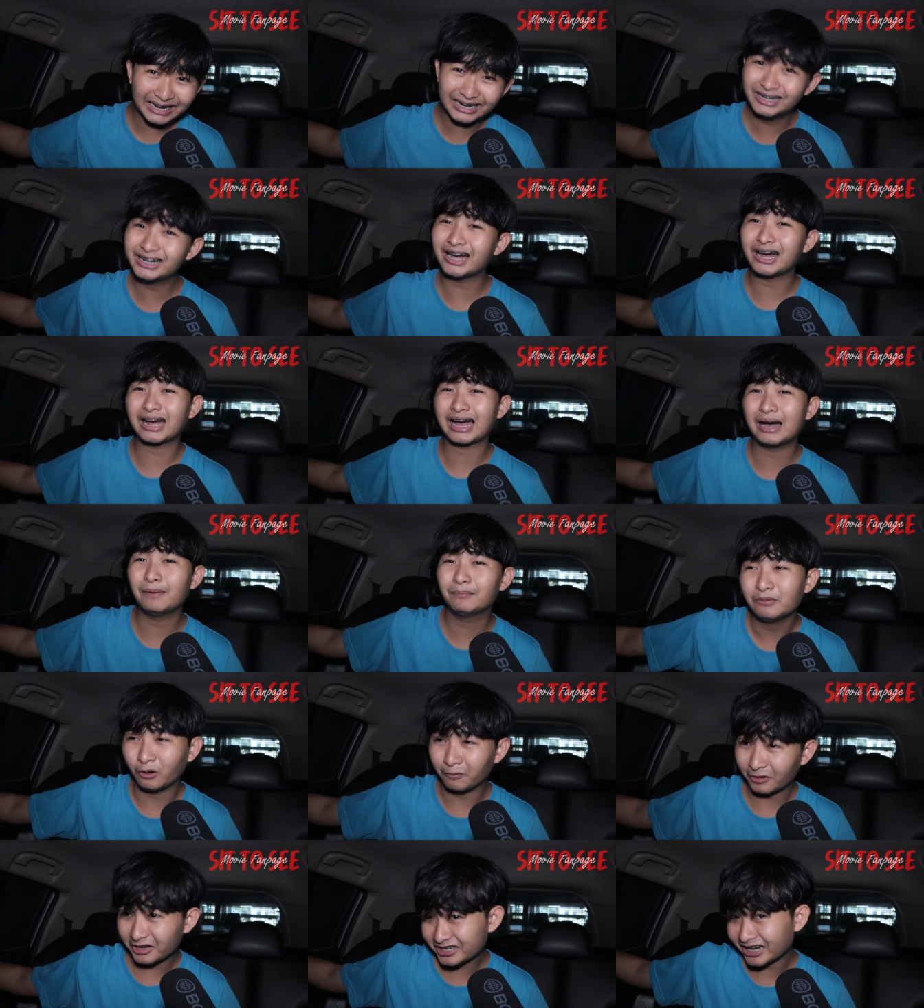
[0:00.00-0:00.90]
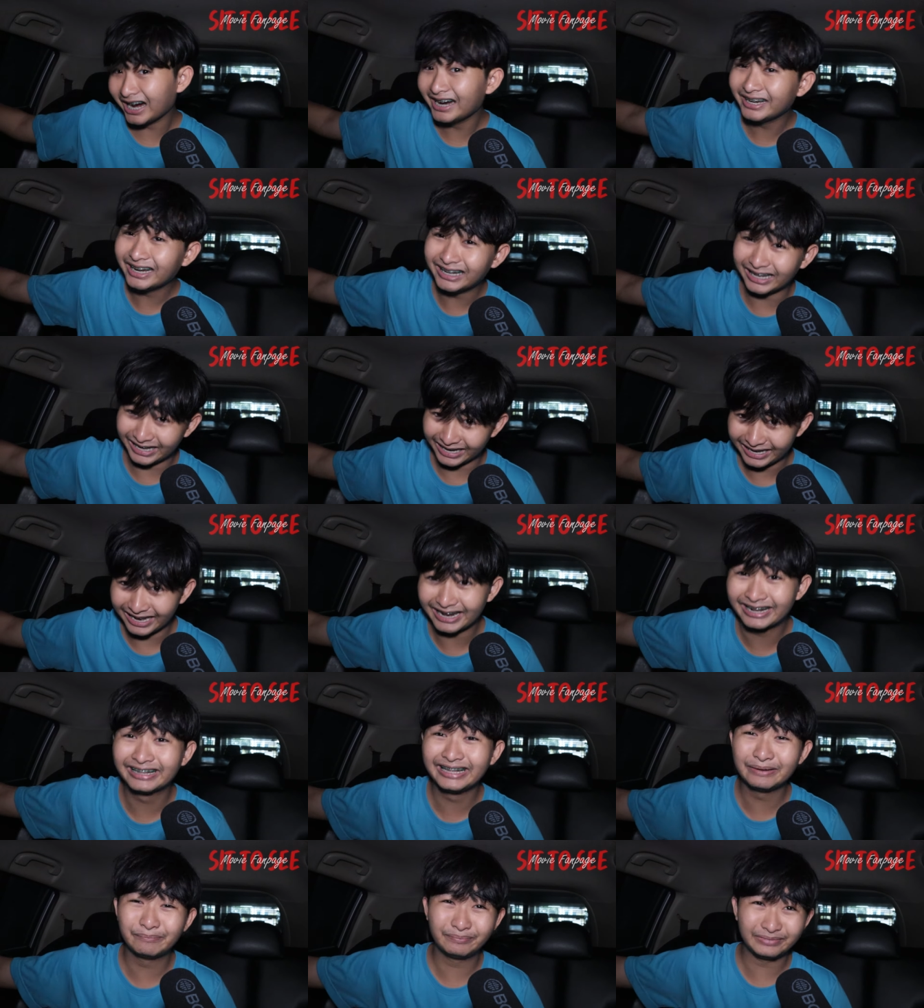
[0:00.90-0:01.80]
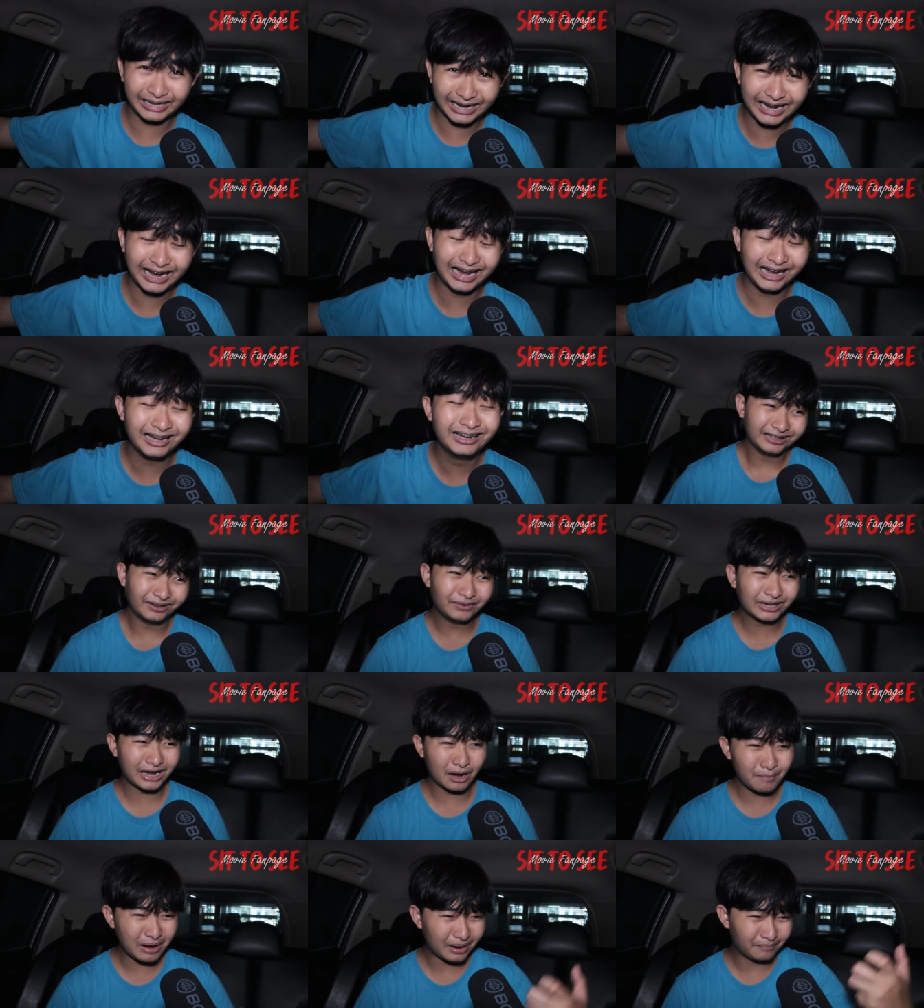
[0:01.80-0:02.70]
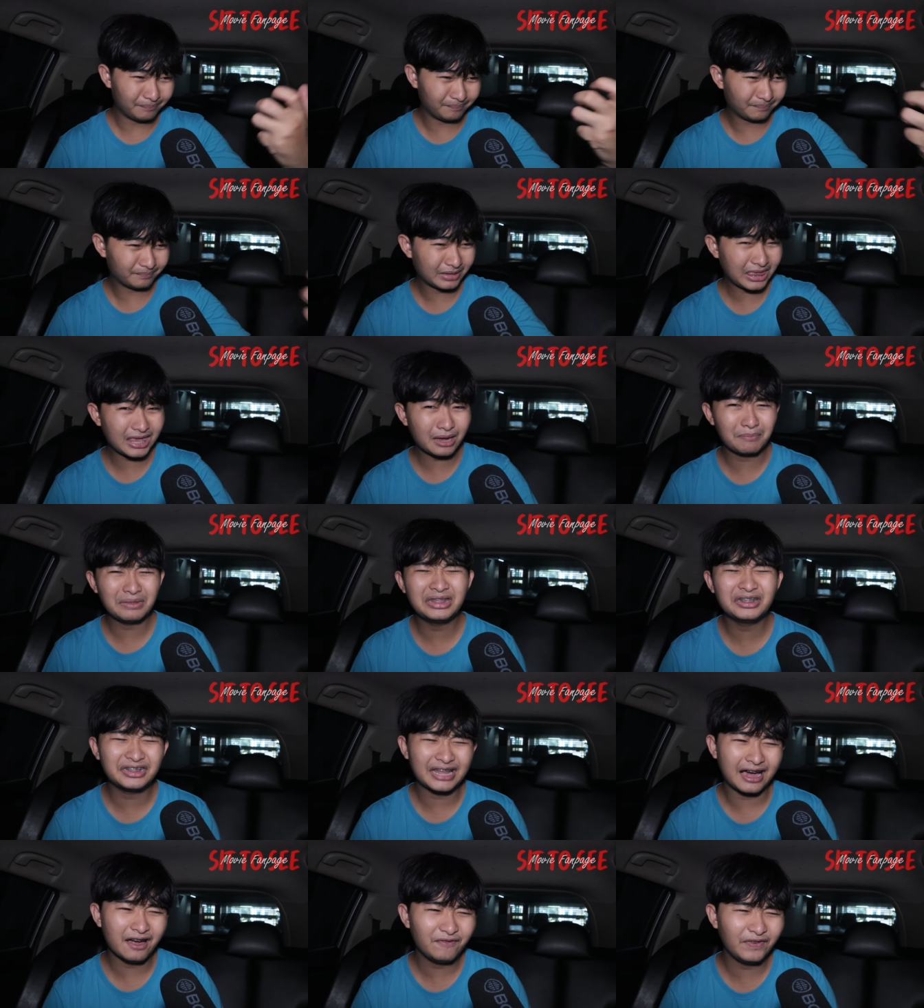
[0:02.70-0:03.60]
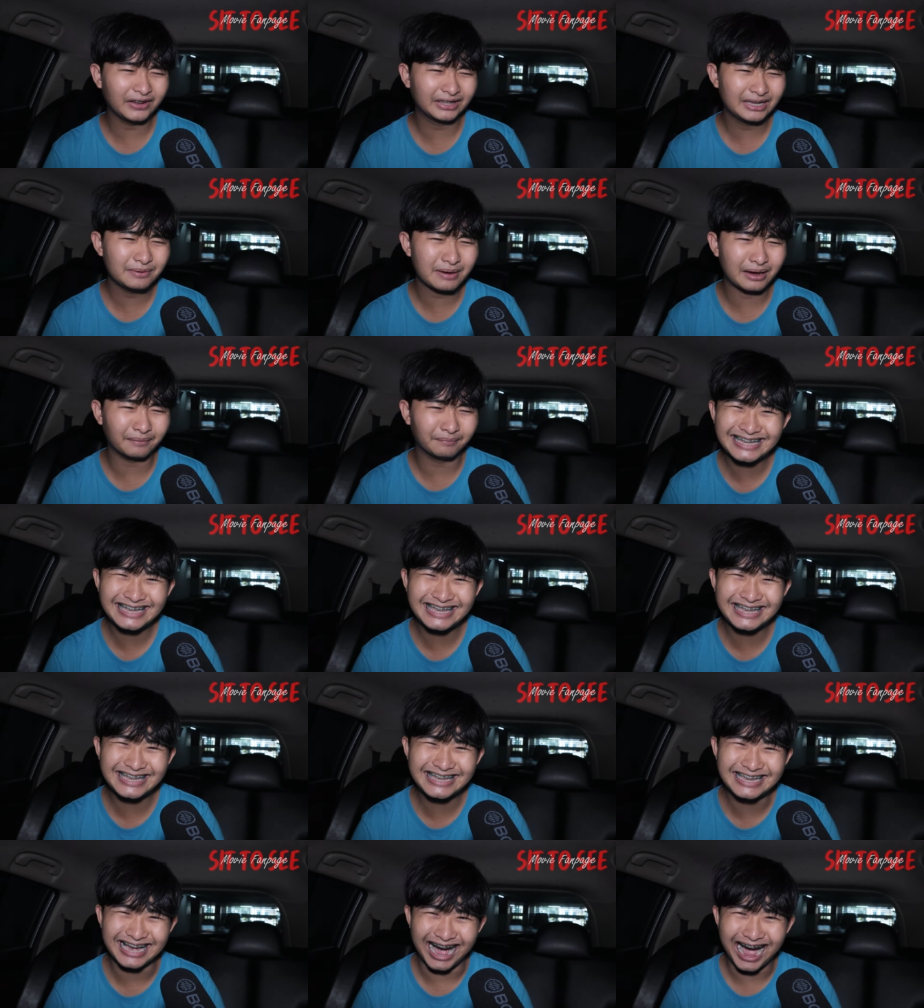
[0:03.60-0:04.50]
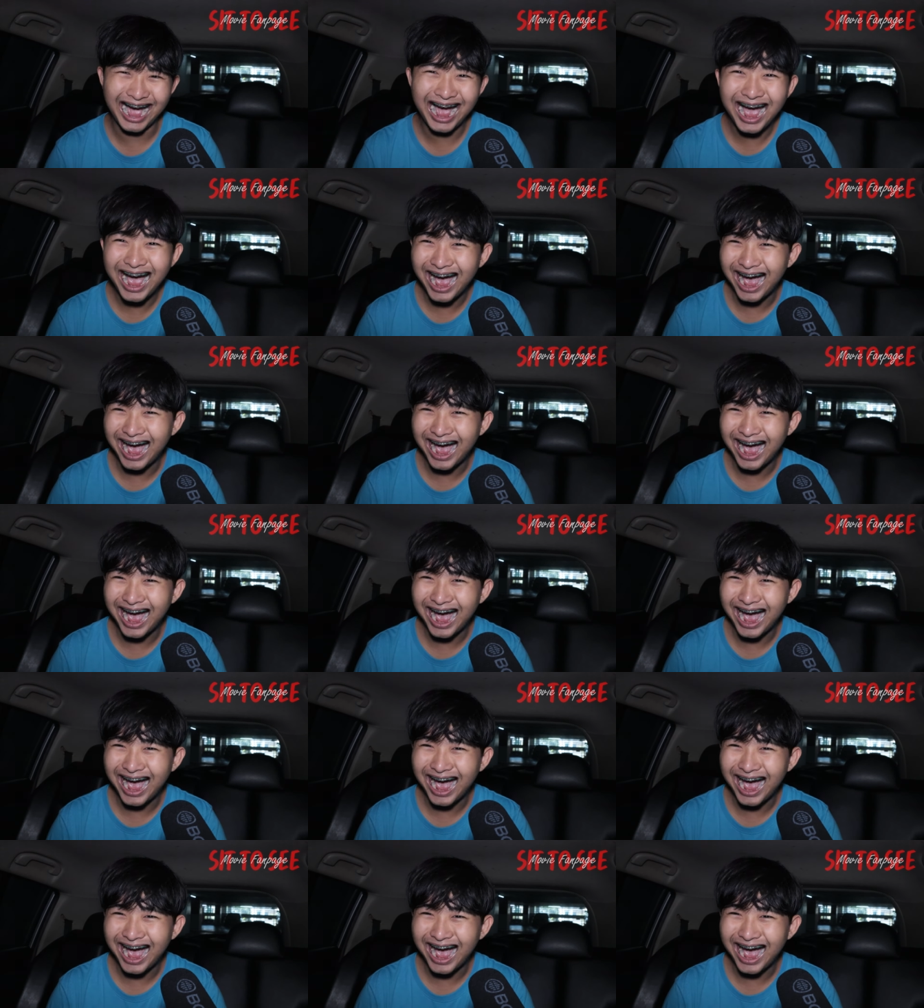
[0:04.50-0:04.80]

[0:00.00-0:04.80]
ในเครื่องครับ ผมก็ใช้ในหลายๆคลิปนะฮะ แล้วมันก็แบบมันก็เป็นซาวเอฟเฟกที่แบบหยา